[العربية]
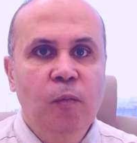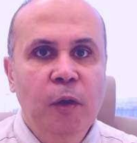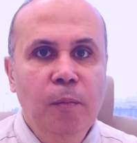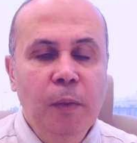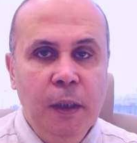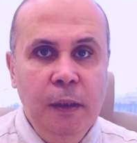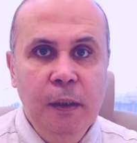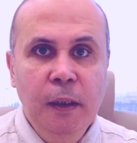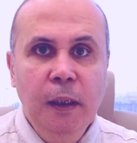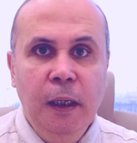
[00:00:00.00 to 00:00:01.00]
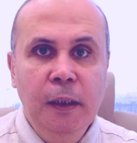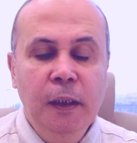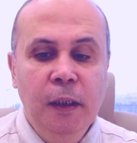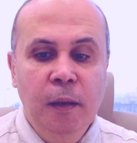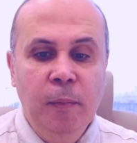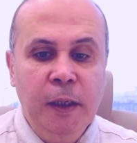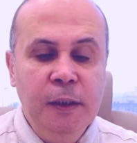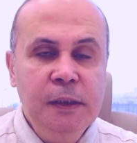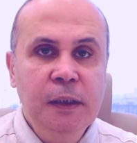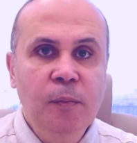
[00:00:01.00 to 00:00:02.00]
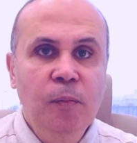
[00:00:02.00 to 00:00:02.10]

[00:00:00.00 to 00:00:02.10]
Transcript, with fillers: مهمة جدا عن المغنيسيوم